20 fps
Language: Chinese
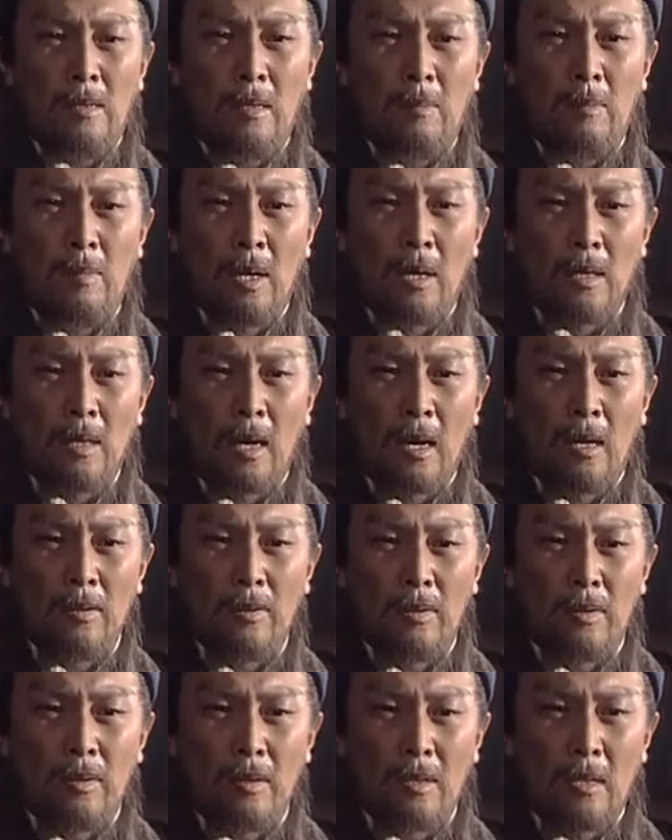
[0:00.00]
今孟达
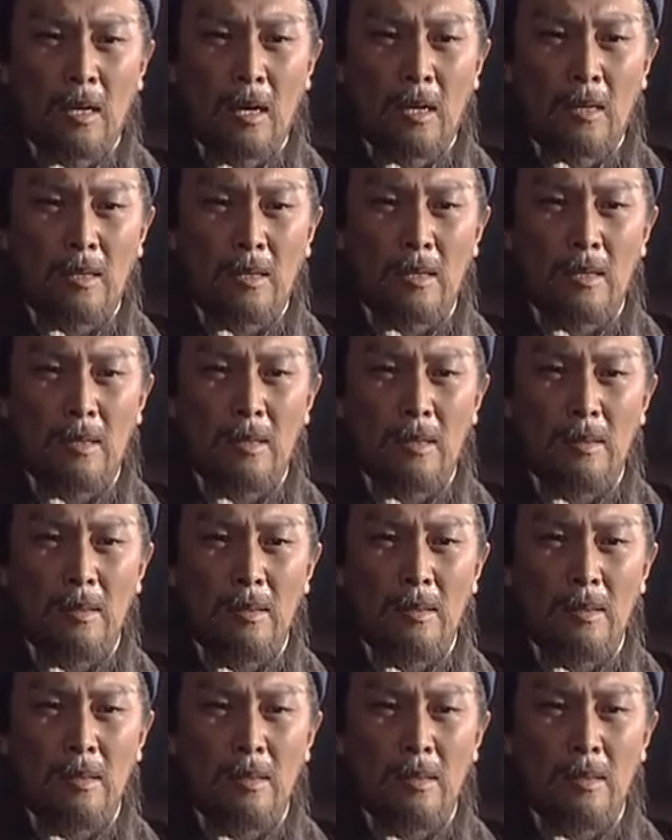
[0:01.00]
欲举大事，